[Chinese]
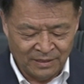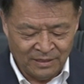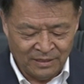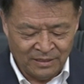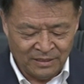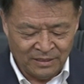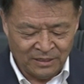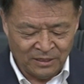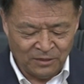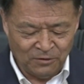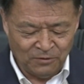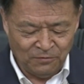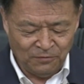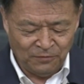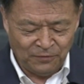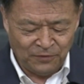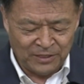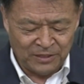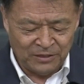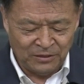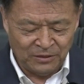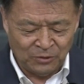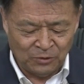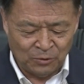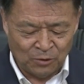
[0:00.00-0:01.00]
争
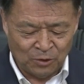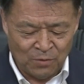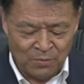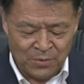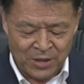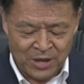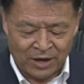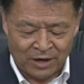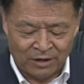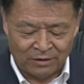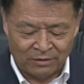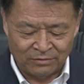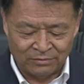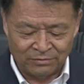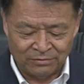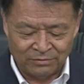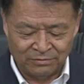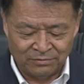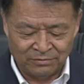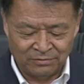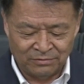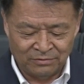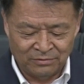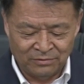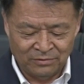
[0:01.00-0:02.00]
分夺秒，
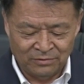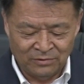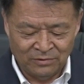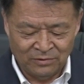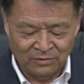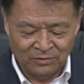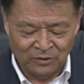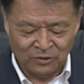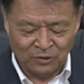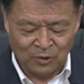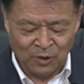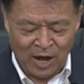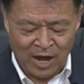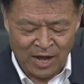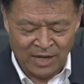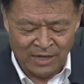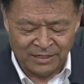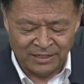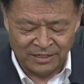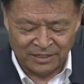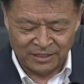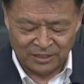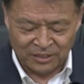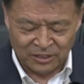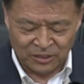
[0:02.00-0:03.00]
抓
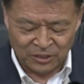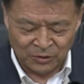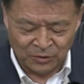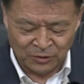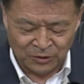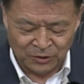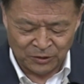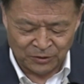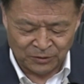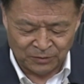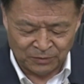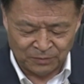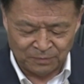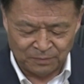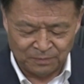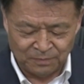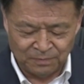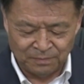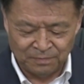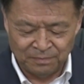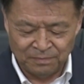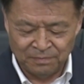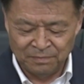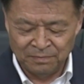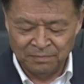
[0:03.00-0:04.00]
紧搜救，
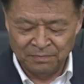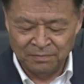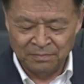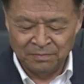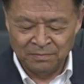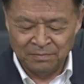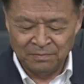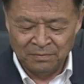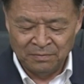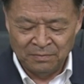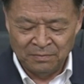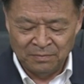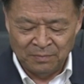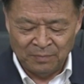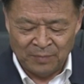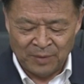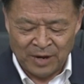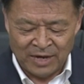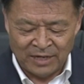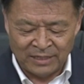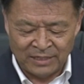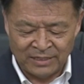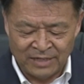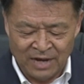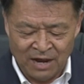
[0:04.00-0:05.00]

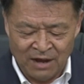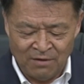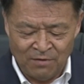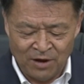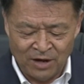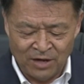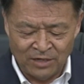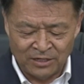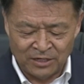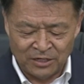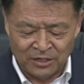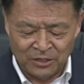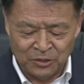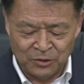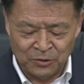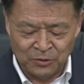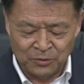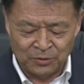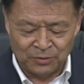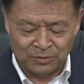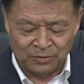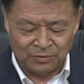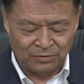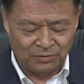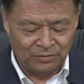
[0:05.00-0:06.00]
把伤亡人
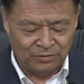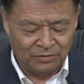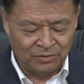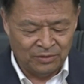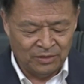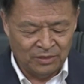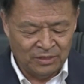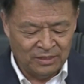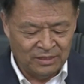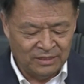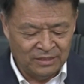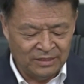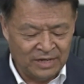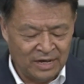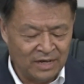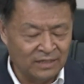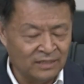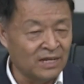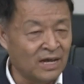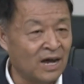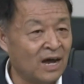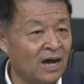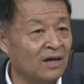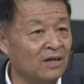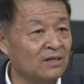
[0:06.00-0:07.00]
数降
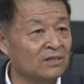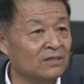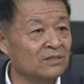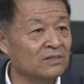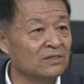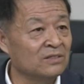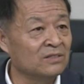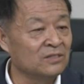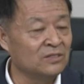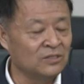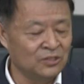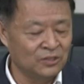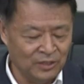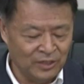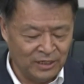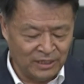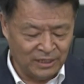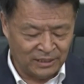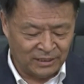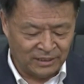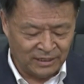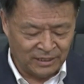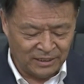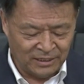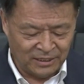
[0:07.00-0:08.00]
到最
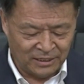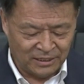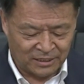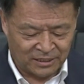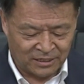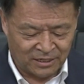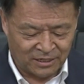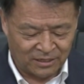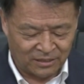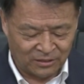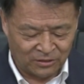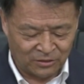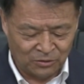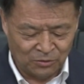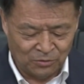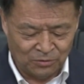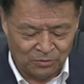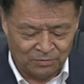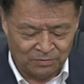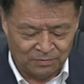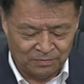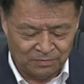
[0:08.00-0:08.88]
低的程度。